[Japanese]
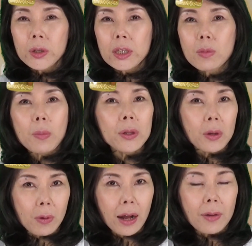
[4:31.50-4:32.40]
今ま
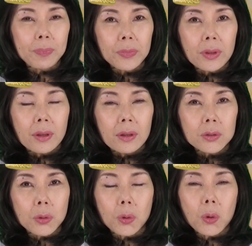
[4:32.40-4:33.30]
では
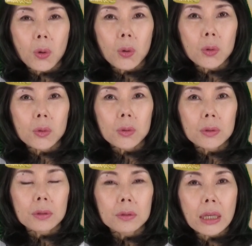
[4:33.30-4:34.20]
その
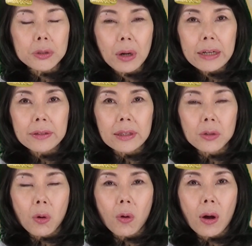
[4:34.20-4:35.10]

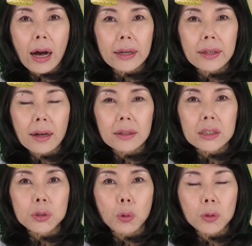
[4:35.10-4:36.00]
ナショナリティを明らか
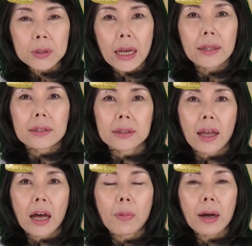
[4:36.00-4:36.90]
にすることさえです
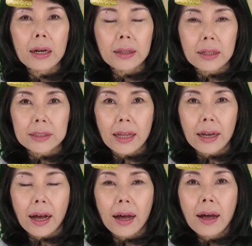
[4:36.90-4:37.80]
ねはばかれた時
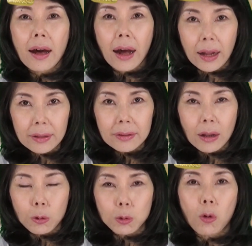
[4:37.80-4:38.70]
代があっ
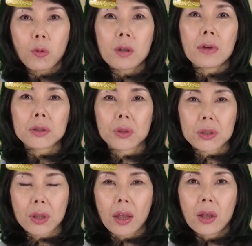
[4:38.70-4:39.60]
たことを思いますとで
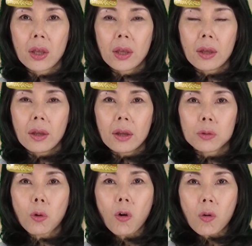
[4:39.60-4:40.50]
すね
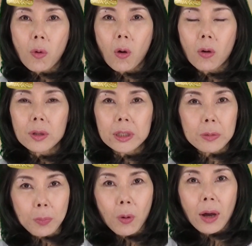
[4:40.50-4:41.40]
どうも
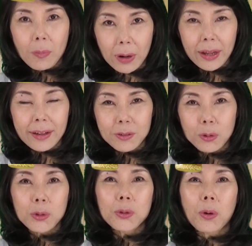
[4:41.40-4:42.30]
日本頑張れ
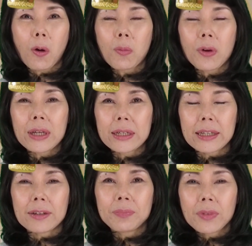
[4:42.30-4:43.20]
という思いに